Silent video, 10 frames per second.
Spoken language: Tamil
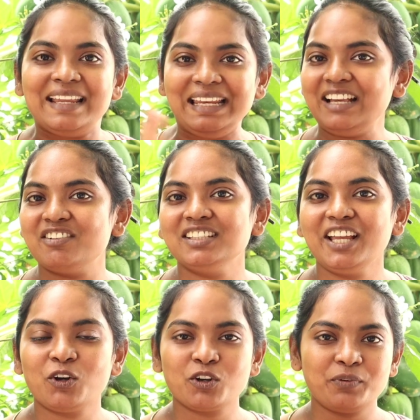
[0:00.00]
இன்றைக்கி வந்து
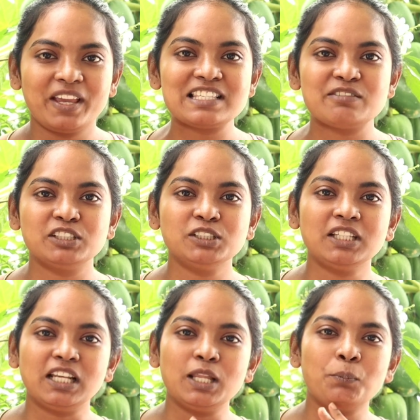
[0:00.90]
என்னோடய ஃபேஸை வந்து
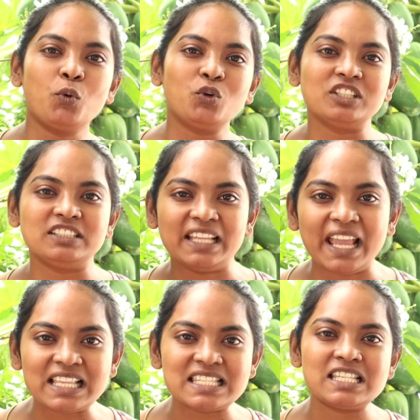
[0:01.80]
நல்லா போட்டு
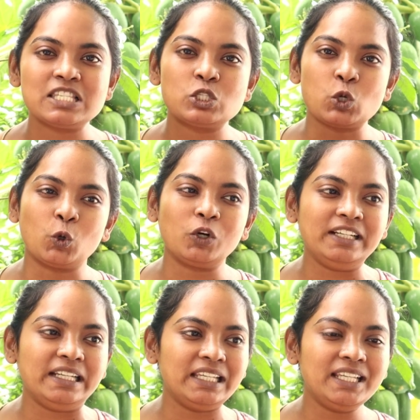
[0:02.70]
தேய்ச்சி
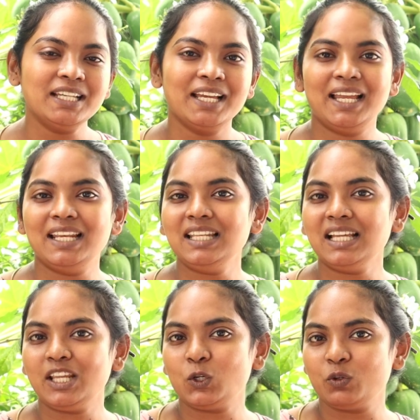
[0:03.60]
சொரண்டி
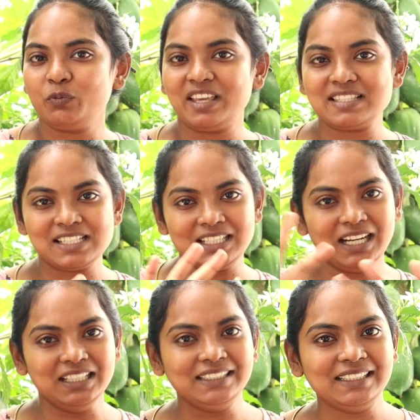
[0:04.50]
எல்லாம் என்னோட ஃபேஸில் இருக்கிற
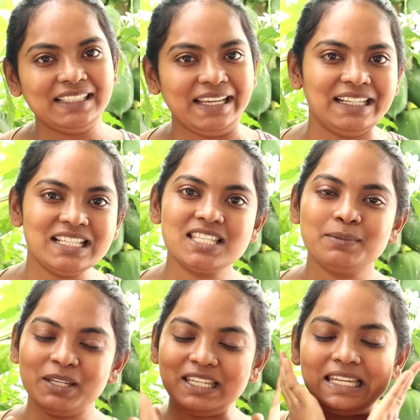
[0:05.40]
அழுக்கெல்லாம் எடுத்து
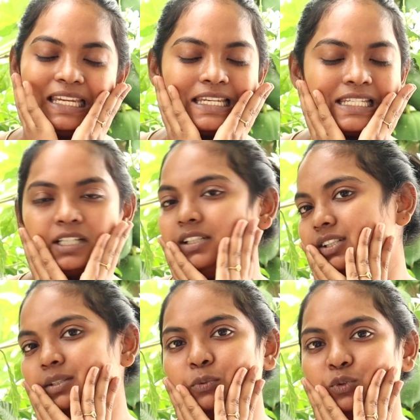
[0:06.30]
அப்படி நீட்டாக
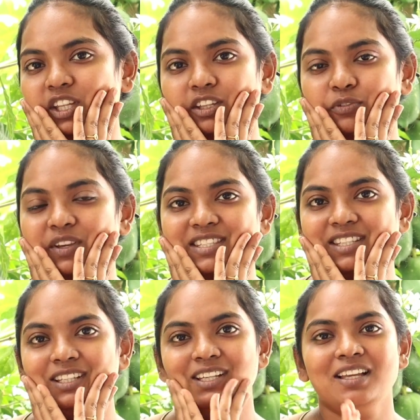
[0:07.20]
இருக்க போகுது என்
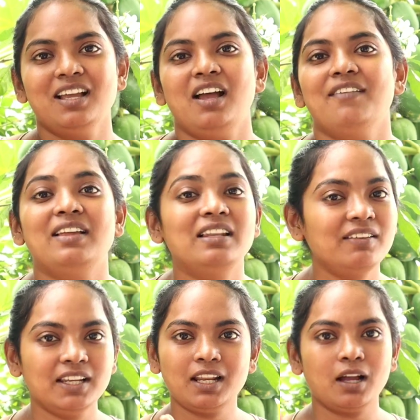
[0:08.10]
ஃபேஸு வெள்ளை
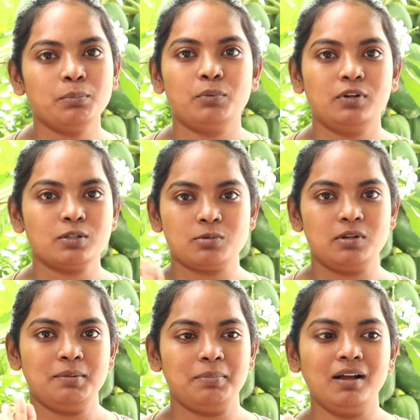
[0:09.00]
வெள்ளையே ஆக போகிறேன்னு நான்
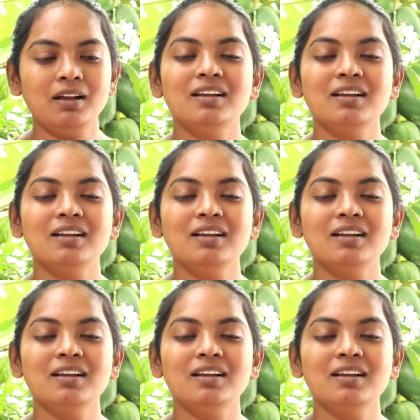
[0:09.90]
சொல்லப்பா